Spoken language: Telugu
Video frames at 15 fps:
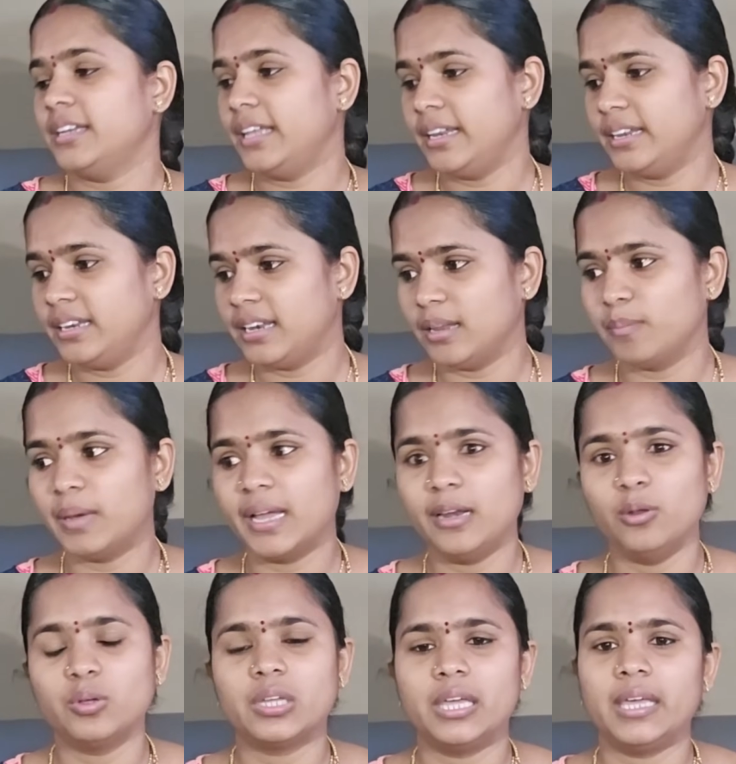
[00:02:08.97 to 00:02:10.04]
నేను ఇట్లా బై
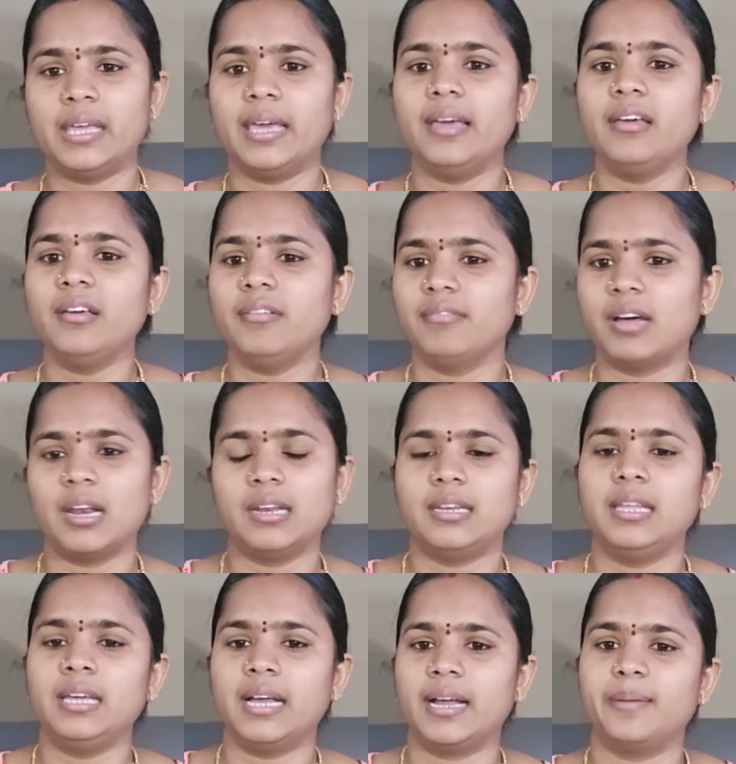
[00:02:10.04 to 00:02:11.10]
లుకింగే
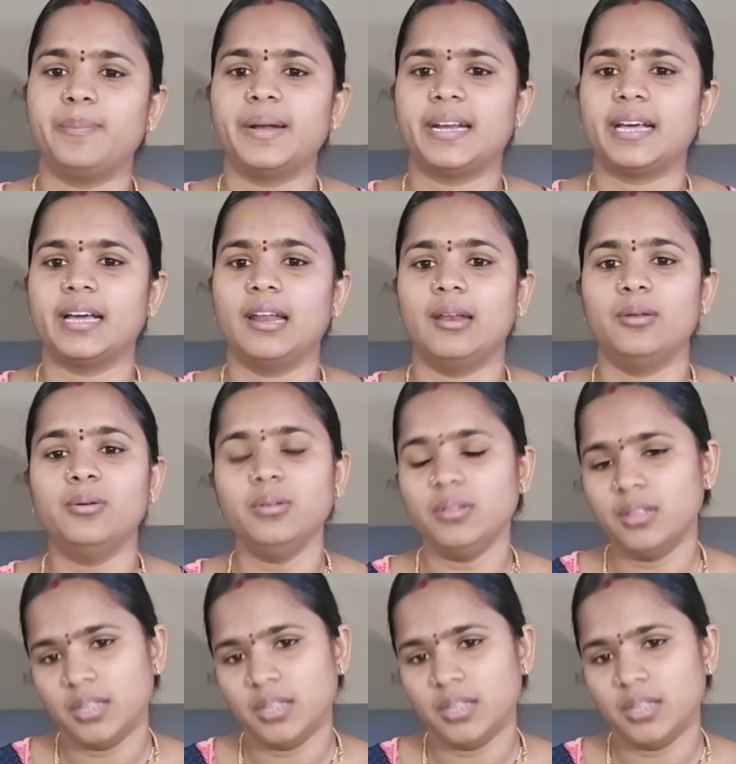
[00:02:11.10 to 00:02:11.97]
వాళ్ళని కనిపెట్టగలను